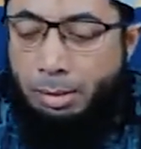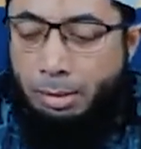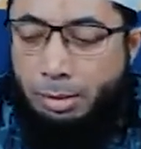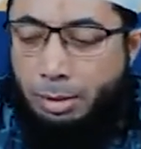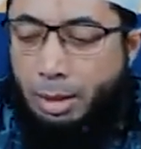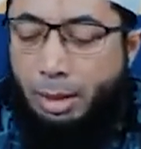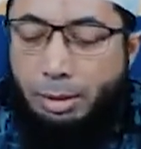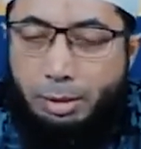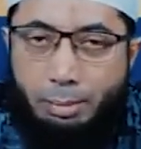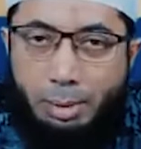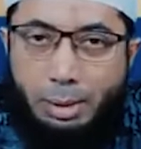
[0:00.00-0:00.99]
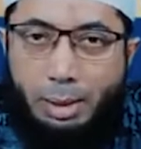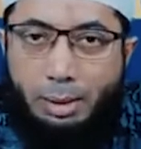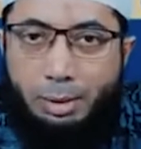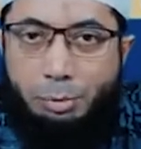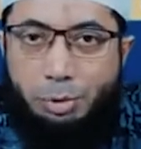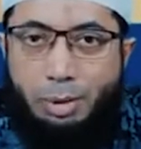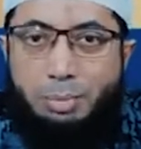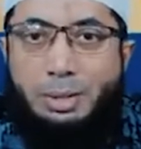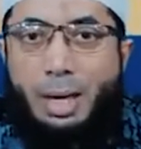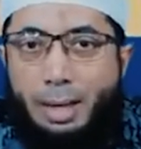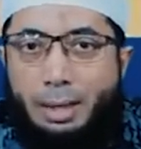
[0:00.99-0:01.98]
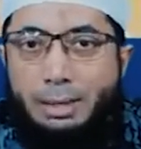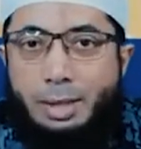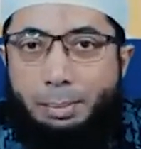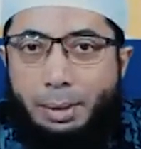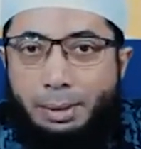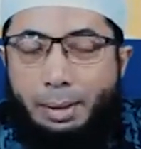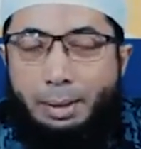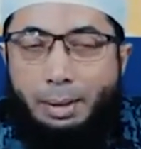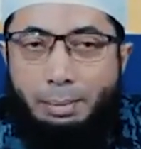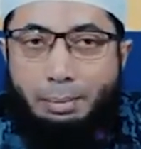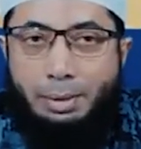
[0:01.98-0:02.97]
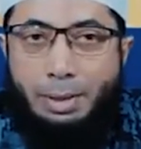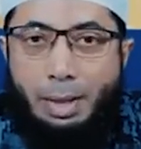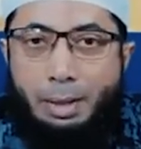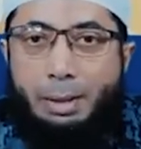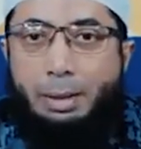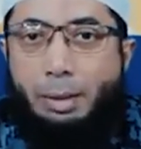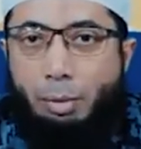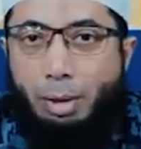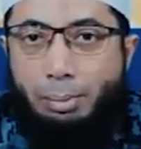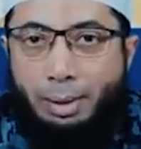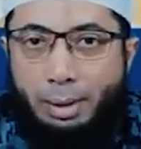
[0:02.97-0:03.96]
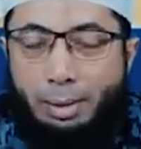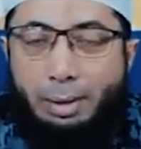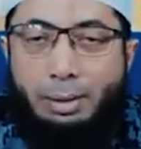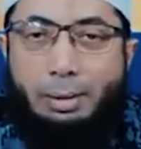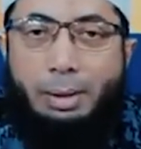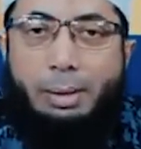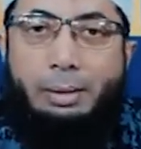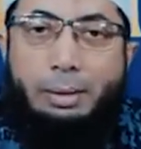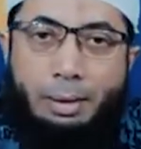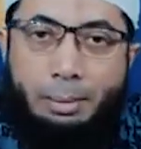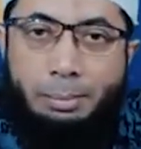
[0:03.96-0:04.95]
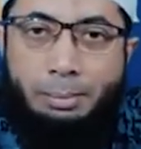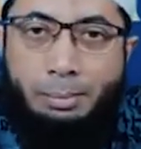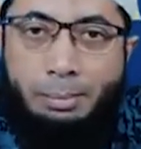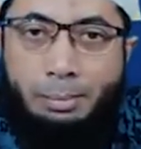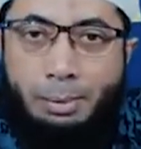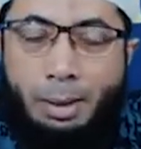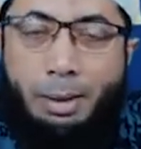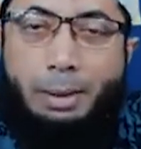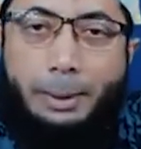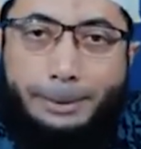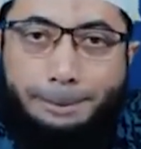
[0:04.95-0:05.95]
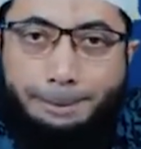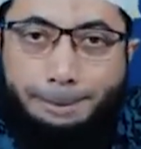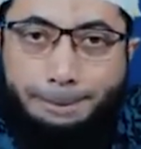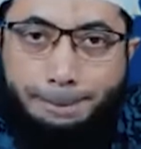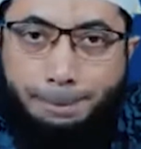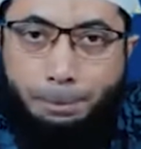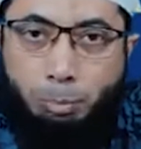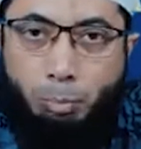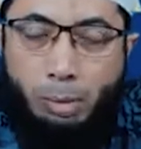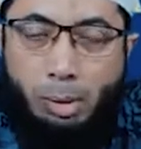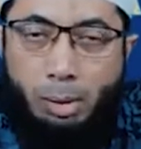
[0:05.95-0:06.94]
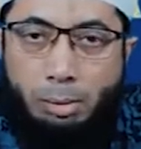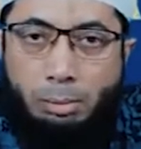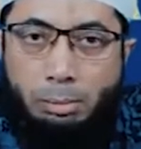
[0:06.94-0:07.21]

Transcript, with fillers: setelah hijrah ke Madinah kata Nabi SAW, sekarang saya perintahkan kalian berziarah karena itu akan mengingatkan kalian terhadap akhirat. Ya.